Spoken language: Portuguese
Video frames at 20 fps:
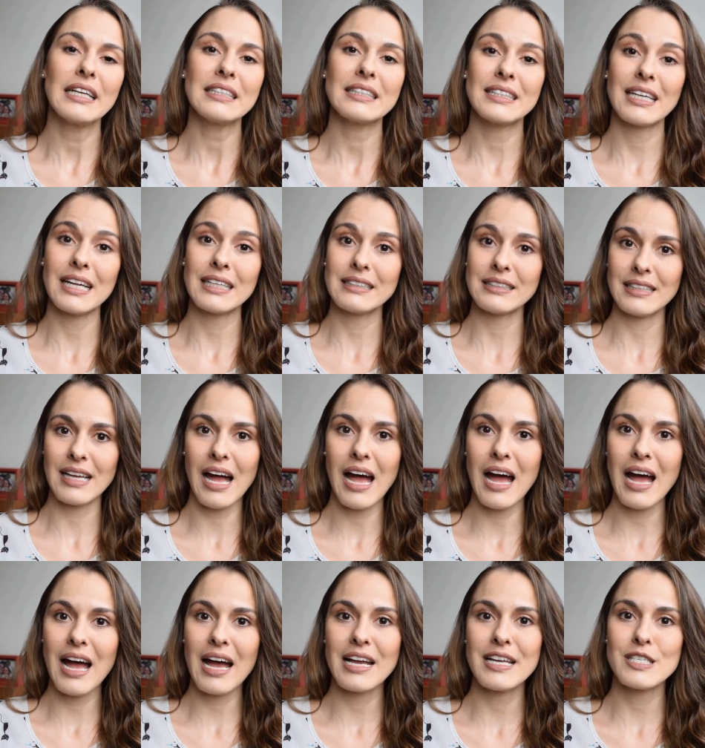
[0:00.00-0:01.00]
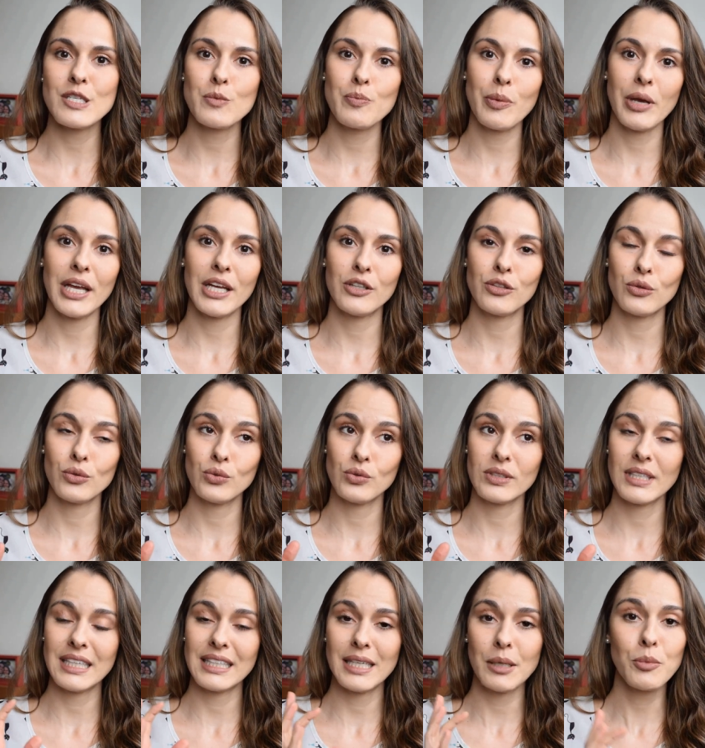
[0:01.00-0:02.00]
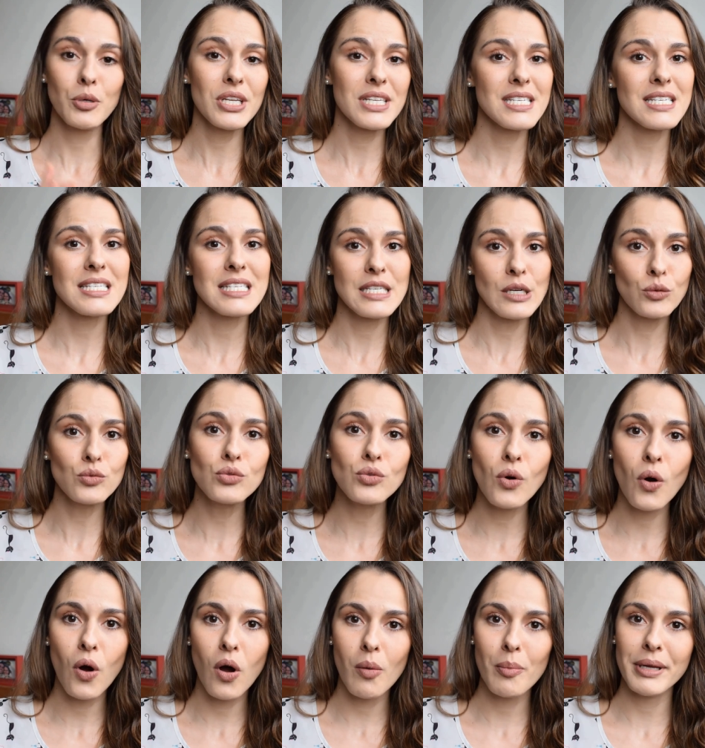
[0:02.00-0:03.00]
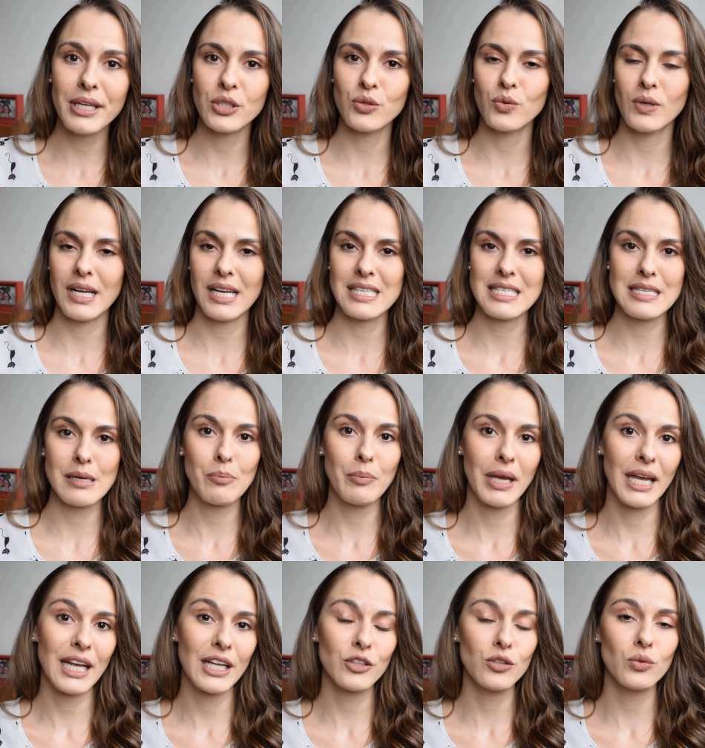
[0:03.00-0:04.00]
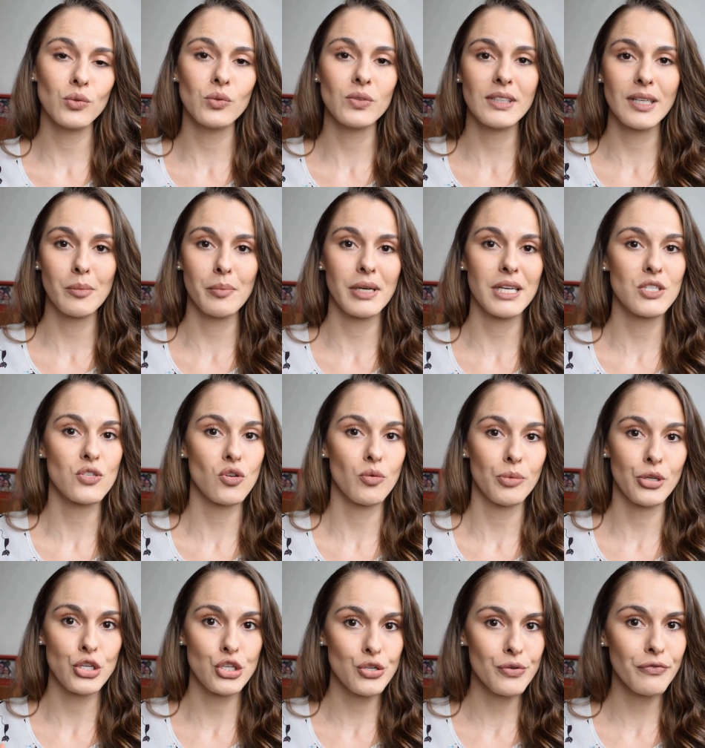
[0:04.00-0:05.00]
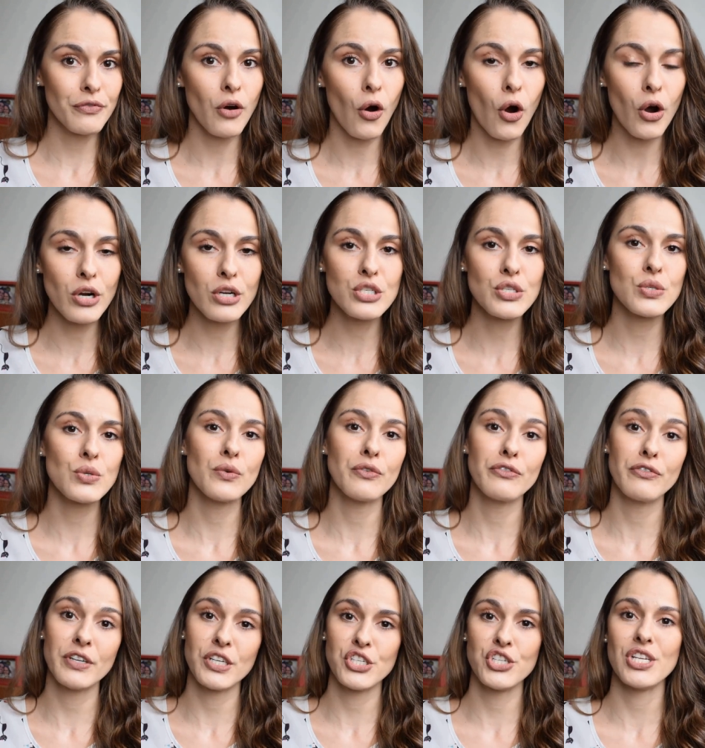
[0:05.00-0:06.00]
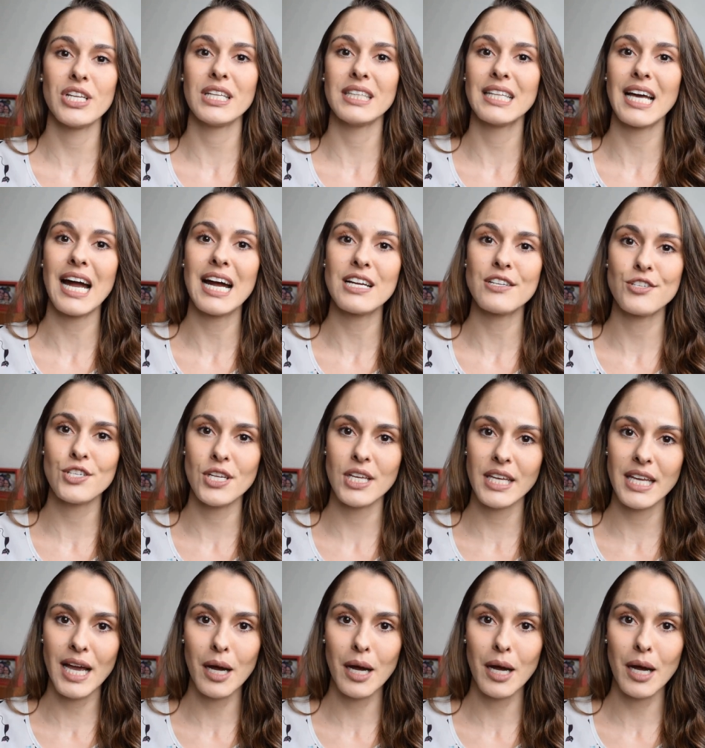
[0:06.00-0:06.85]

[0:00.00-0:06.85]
tratar a respeito da demonização do homem do casamento, também sobre divórcio, fertilidade e